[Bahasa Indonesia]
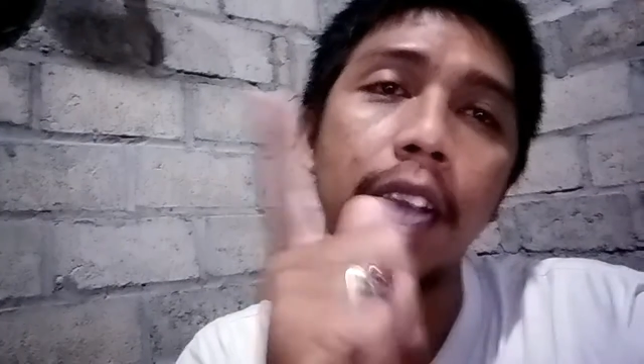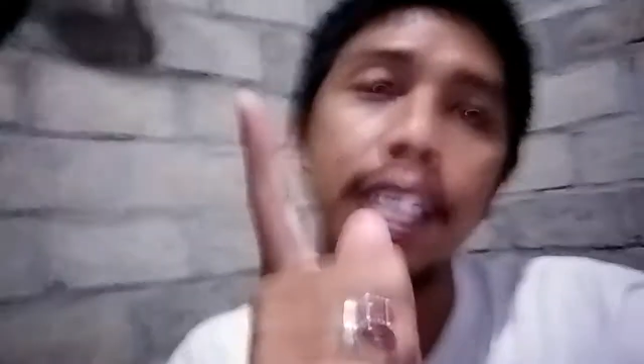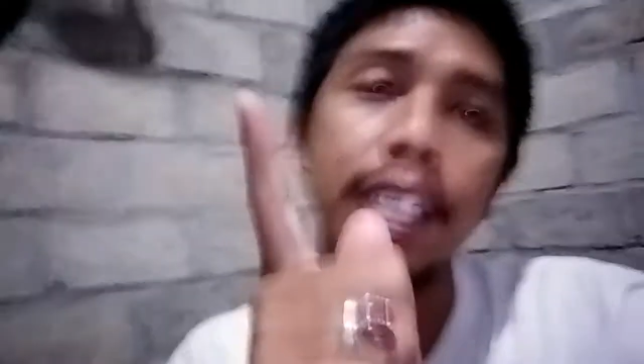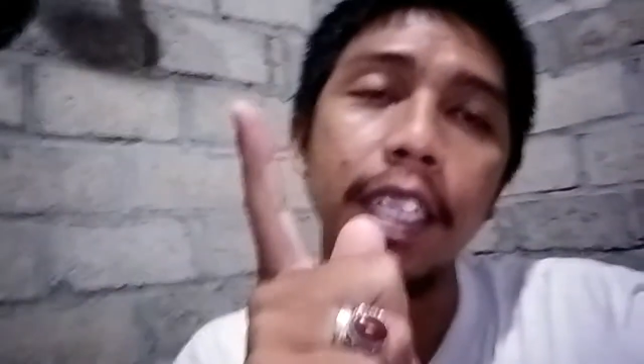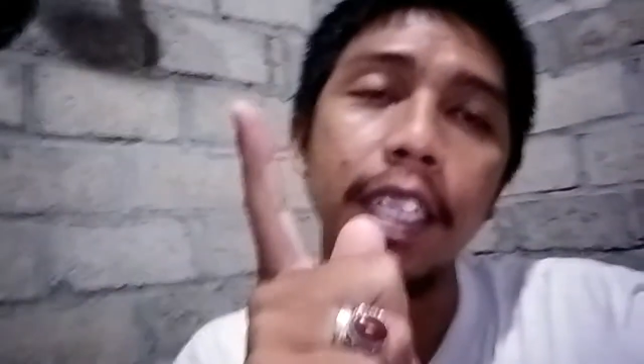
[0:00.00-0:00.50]

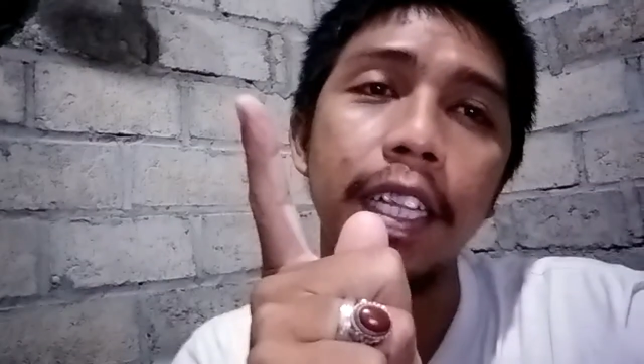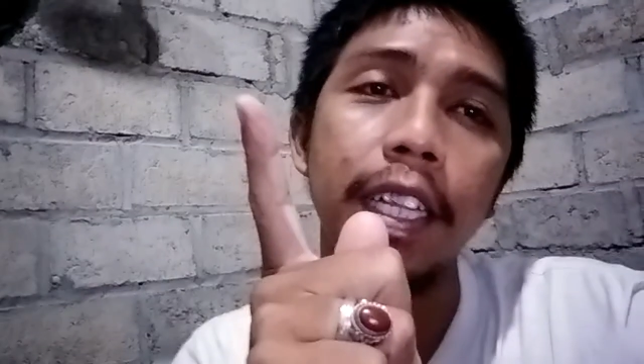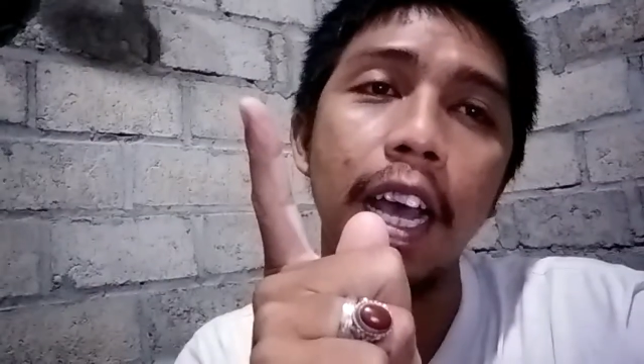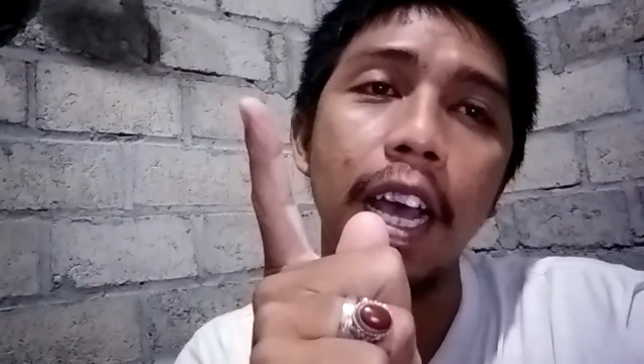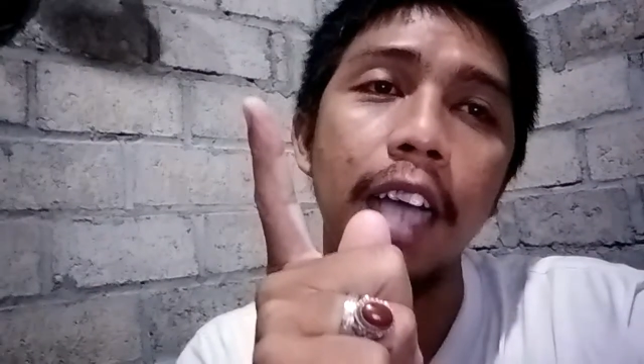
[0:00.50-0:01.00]
kali ini
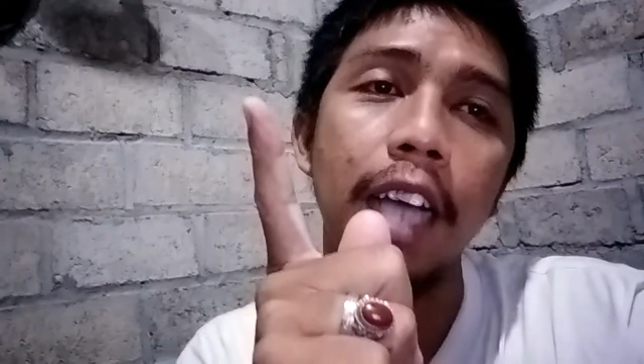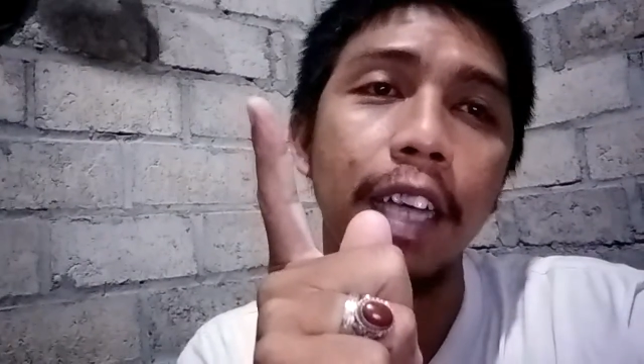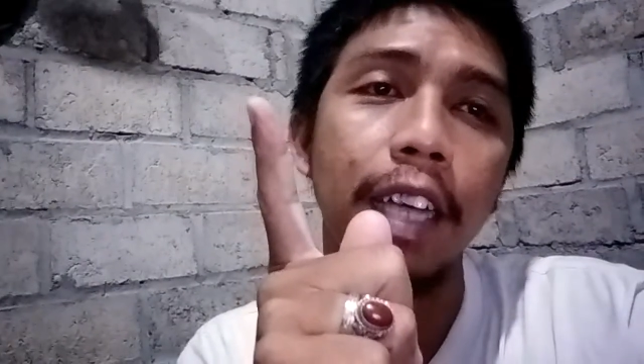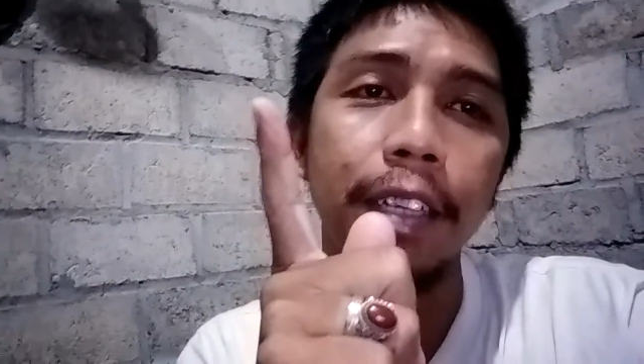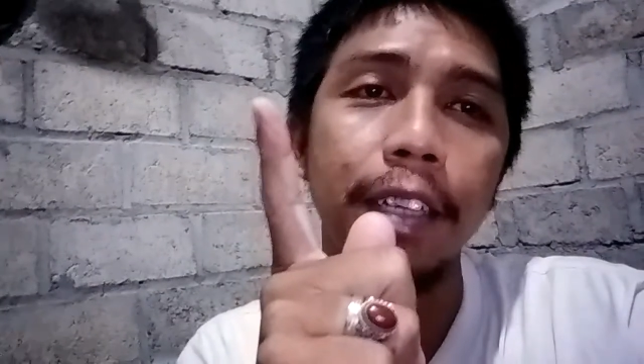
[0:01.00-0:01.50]
kita
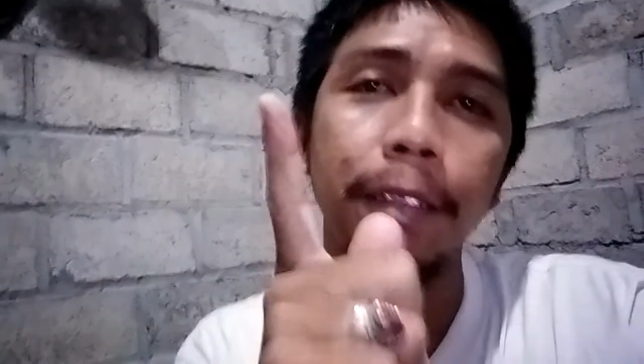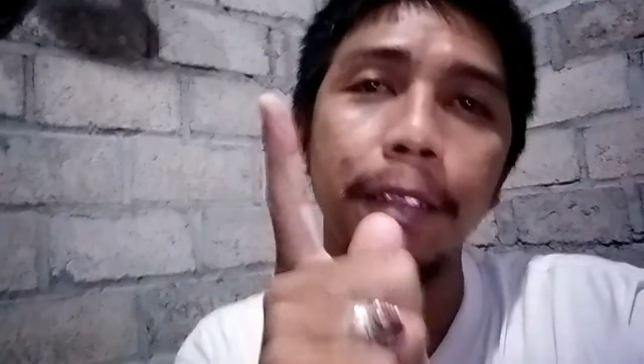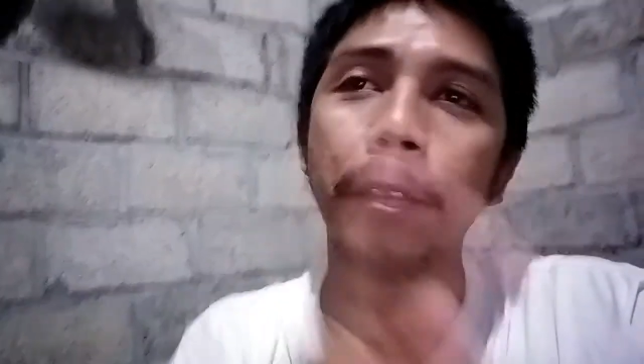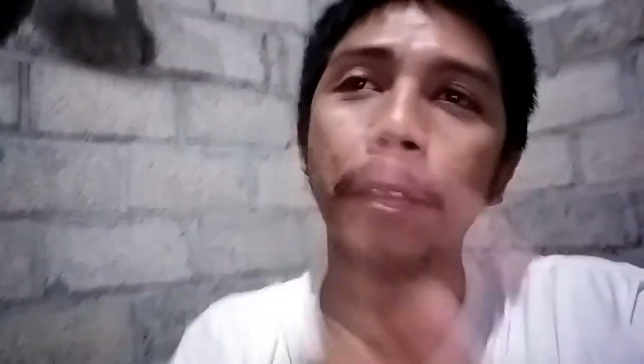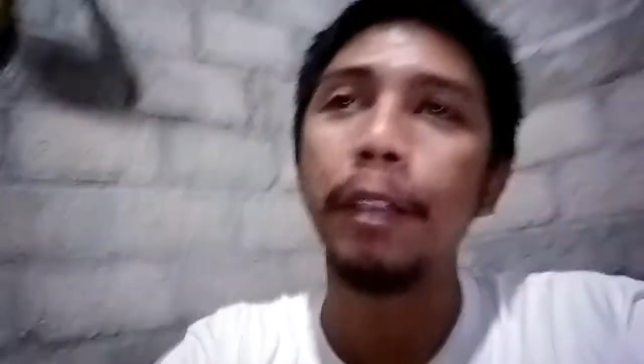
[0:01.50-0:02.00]
akan